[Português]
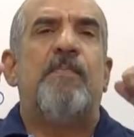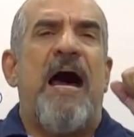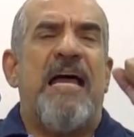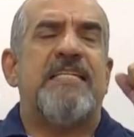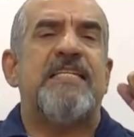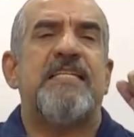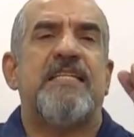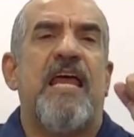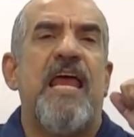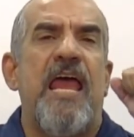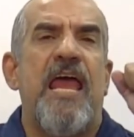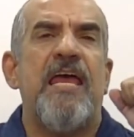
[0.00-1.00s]

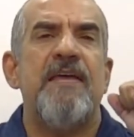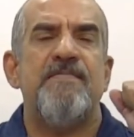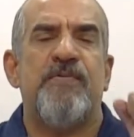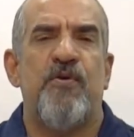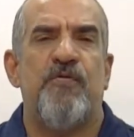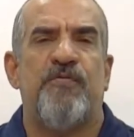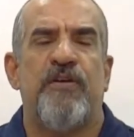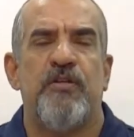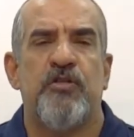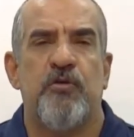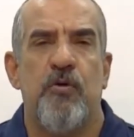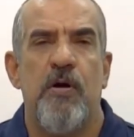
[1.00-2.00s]
Passei,
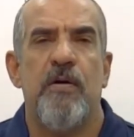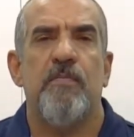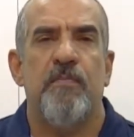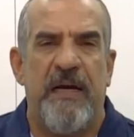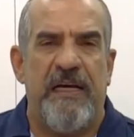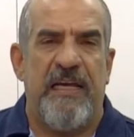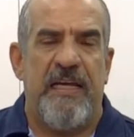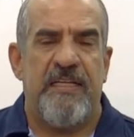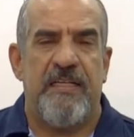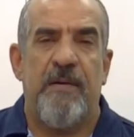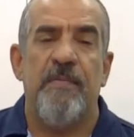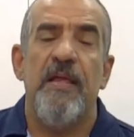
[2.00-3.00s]
professor.
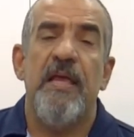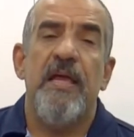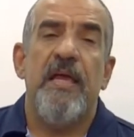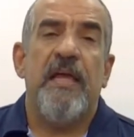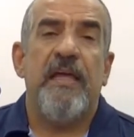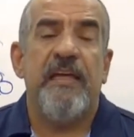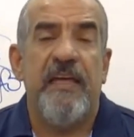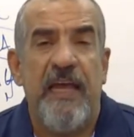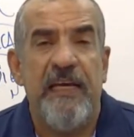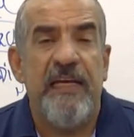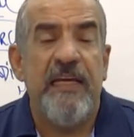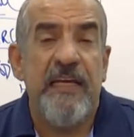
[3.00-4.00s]
Beleza. E
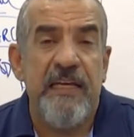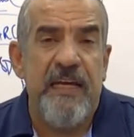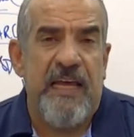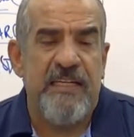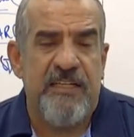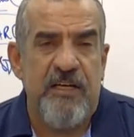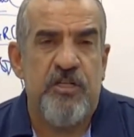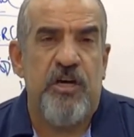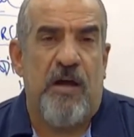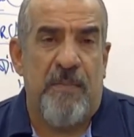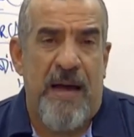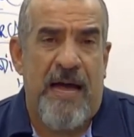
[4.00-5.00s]
ele ia ser
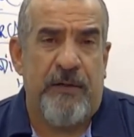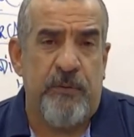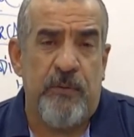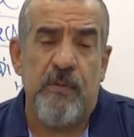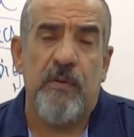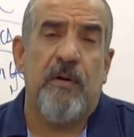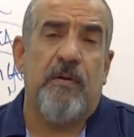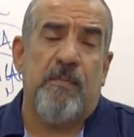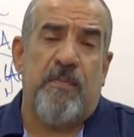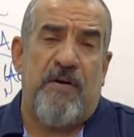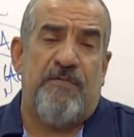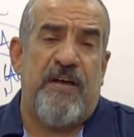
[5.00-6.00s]
chamado
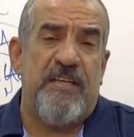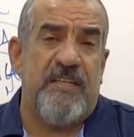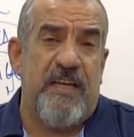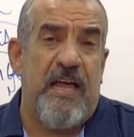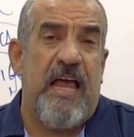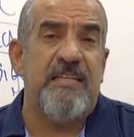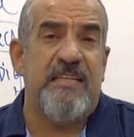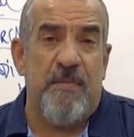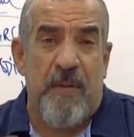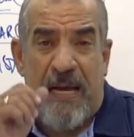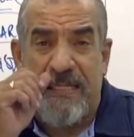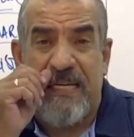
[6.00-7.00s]
para fazer as
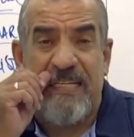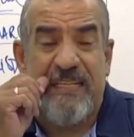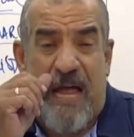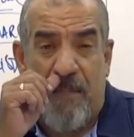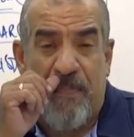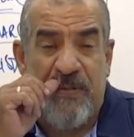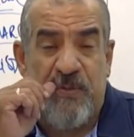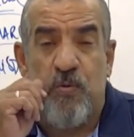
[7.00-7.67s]
demais etapas